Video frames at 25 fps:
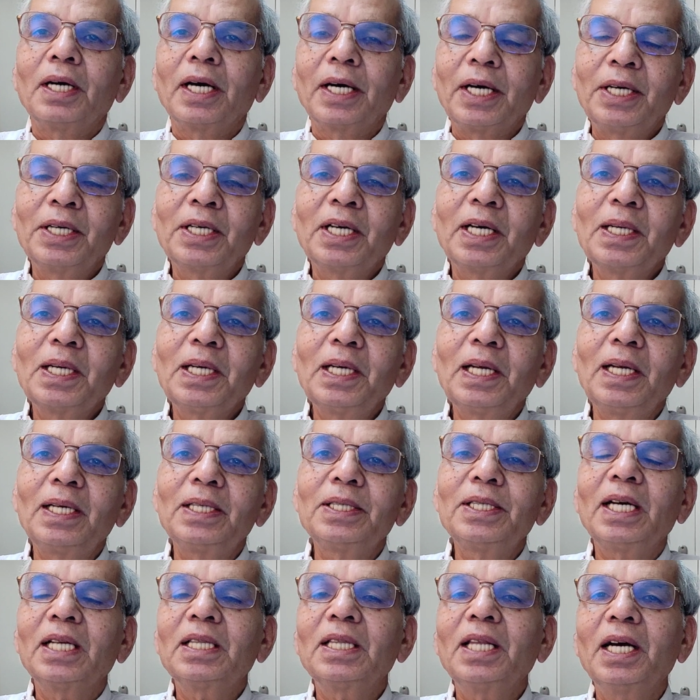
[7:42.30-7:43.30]
हरण करके
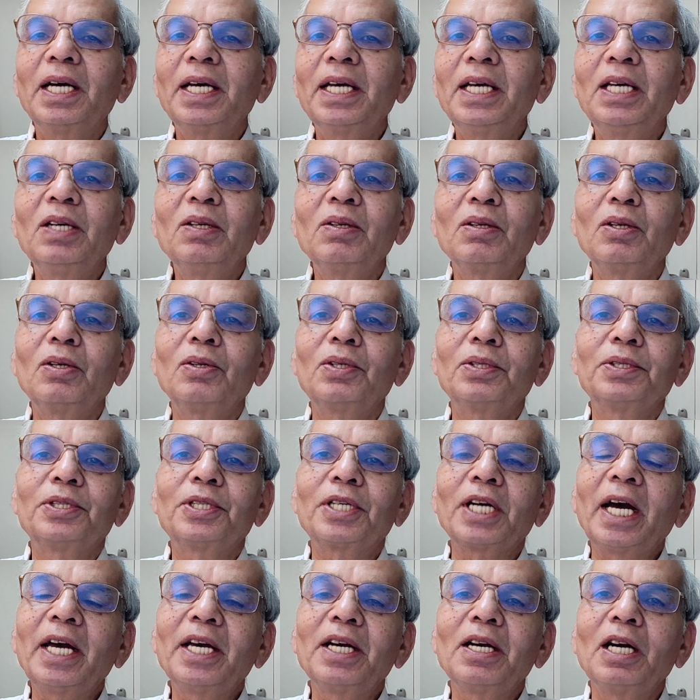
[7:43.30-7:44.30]
ले जाता है और
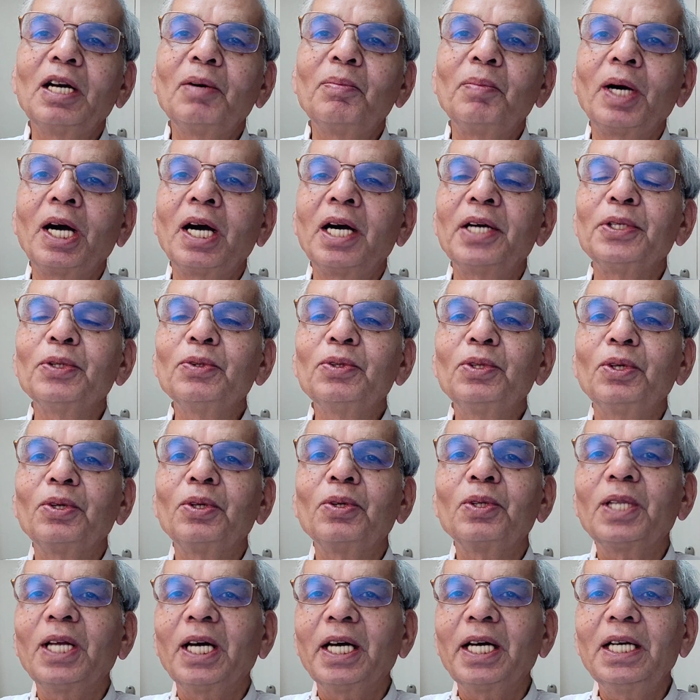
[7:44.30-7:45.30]
ट्राय का महायुद्ध
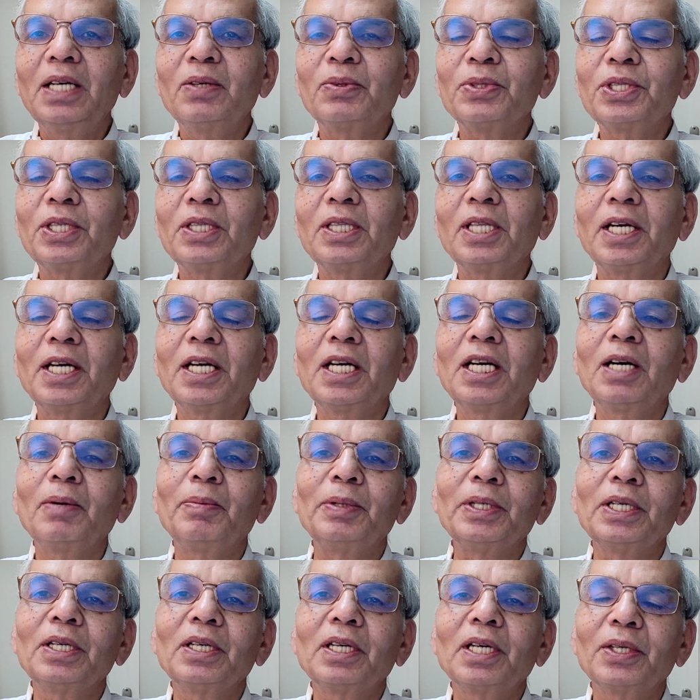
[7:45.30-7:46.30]
होता है उसी तरह
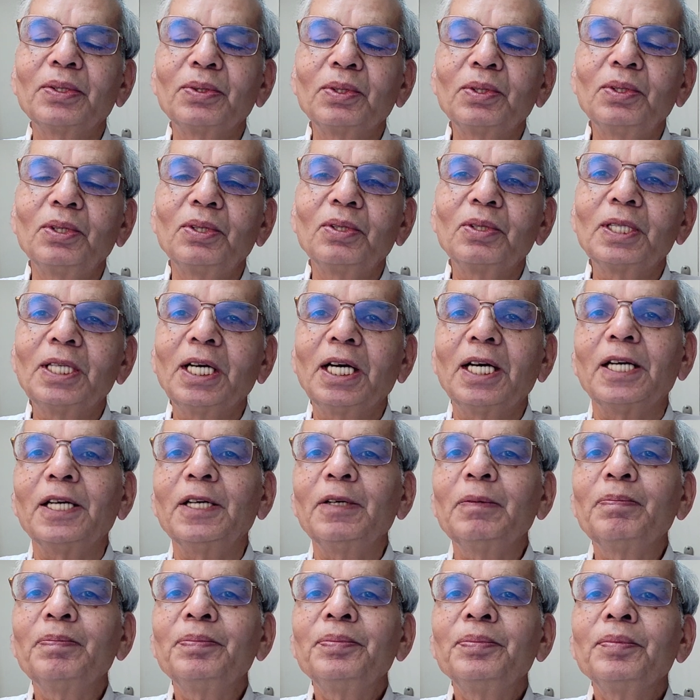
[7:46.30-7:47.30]
का भयंकर युद्ध होता
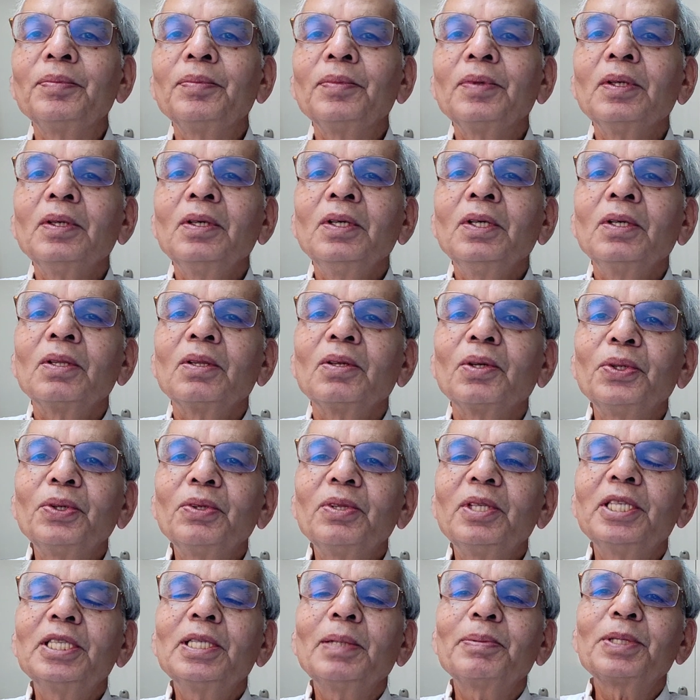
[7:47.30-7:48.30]
है तो
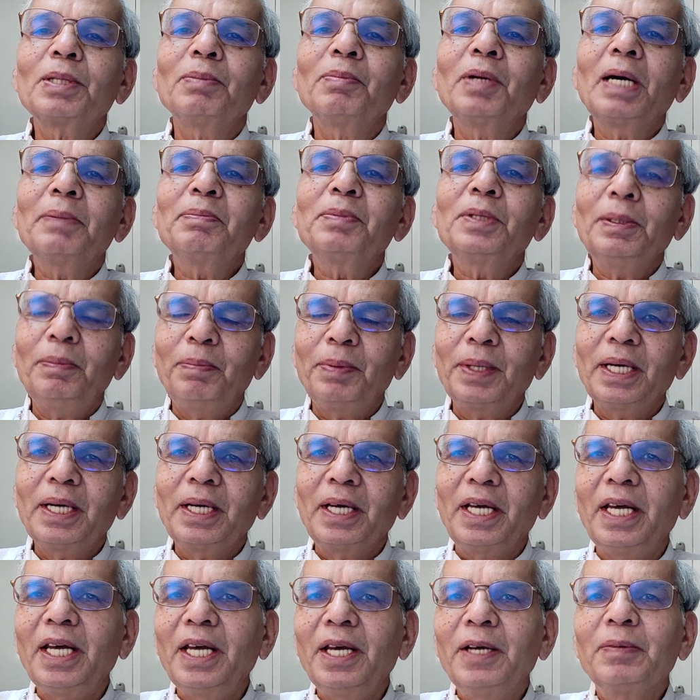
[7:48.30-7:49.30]
युद्ध जब समाप्ति
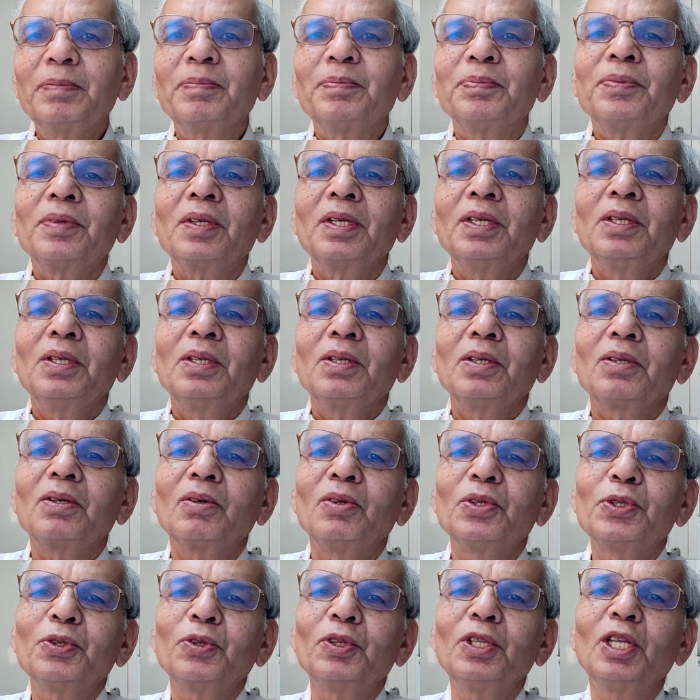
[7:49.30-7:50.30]
पर है
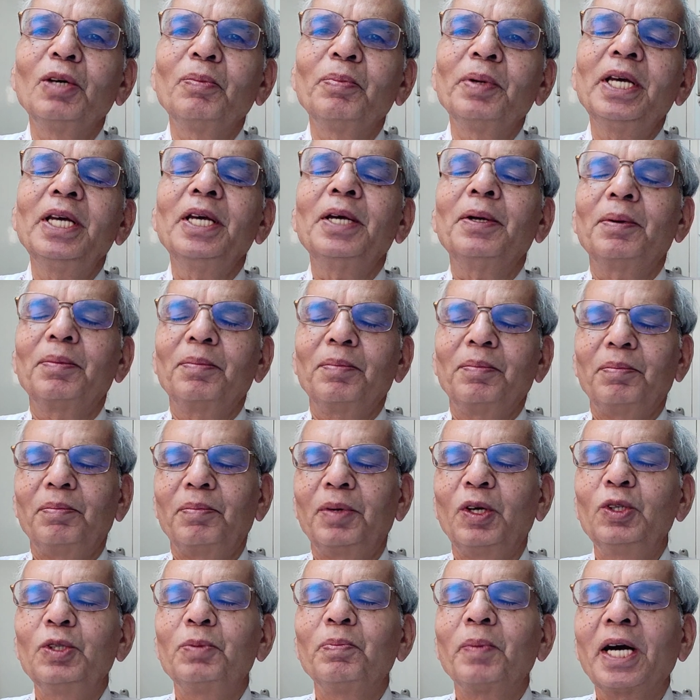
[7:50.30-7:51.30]
उस युद्ध में
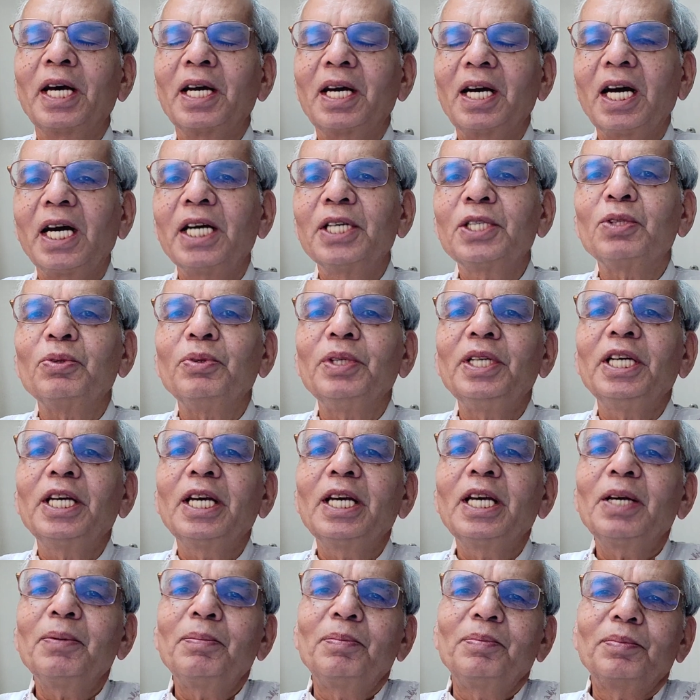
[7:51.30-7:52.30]
बहुत मारकाट हुई
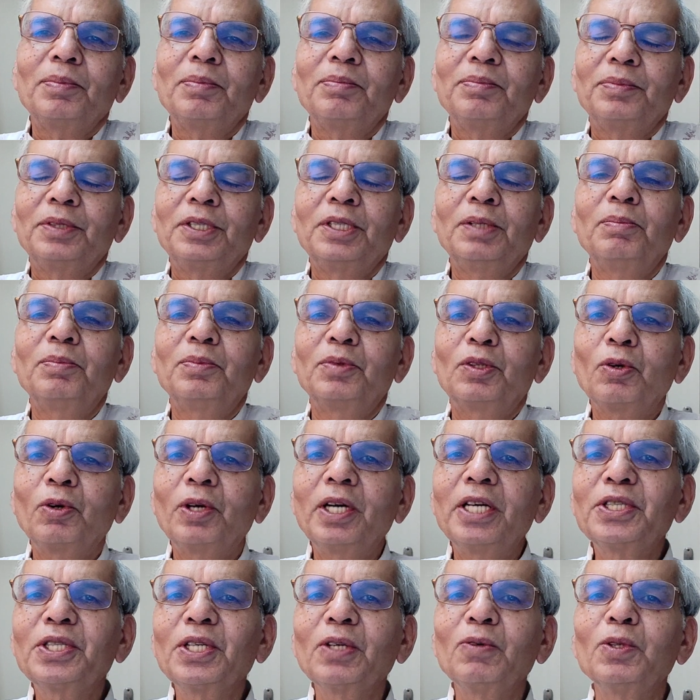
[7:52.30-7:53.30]
है
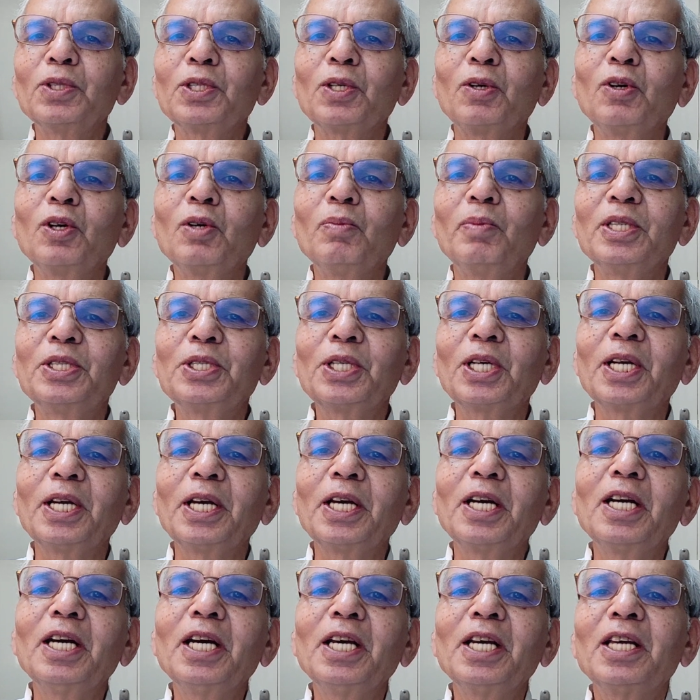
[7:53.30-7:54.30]
थोड़े से कुछ लोग बचे
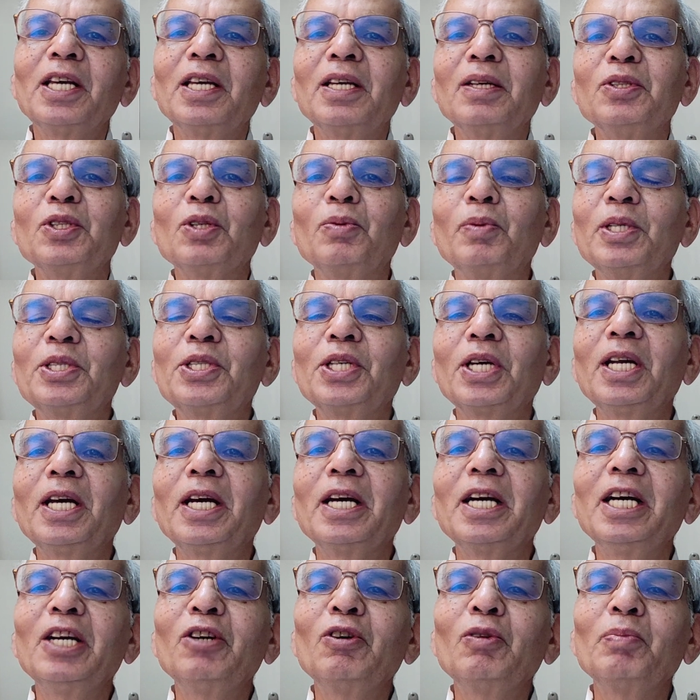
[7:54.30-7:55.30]
रह गए हैं जो बचे
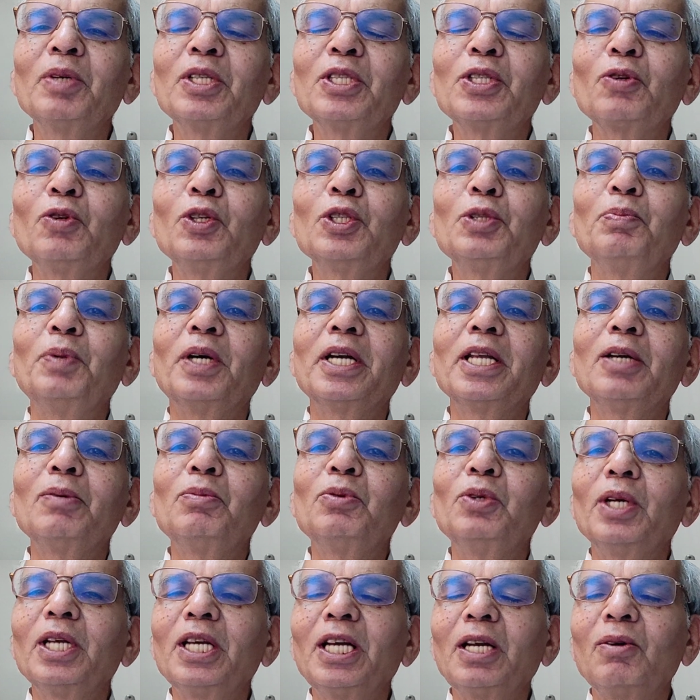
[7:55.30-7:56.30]
रह गए हैं उनमें से कुछ बड़े
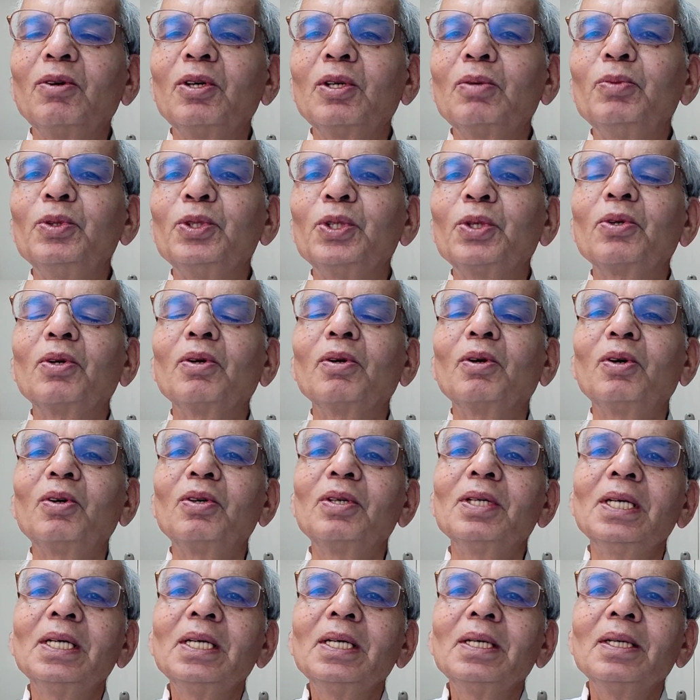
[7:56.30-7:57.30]
बूढ़े लोग बुजुर्ग
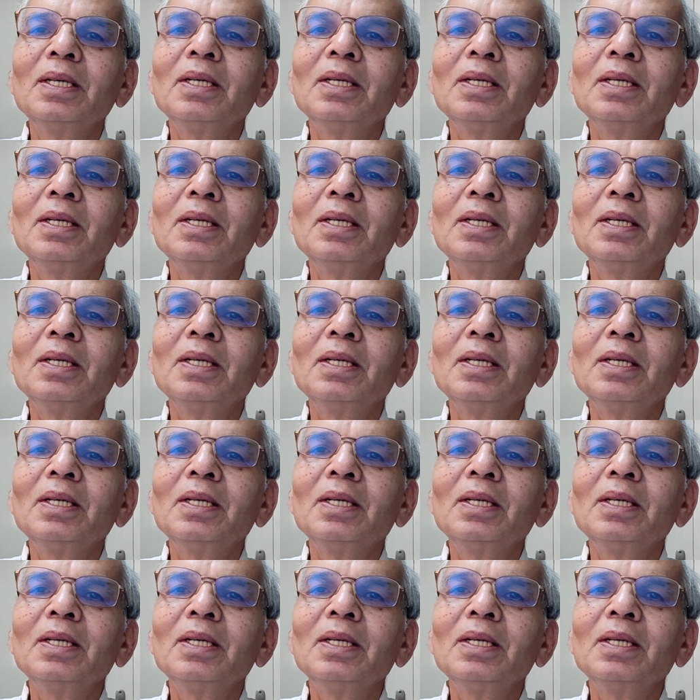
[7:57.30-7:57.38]
लोग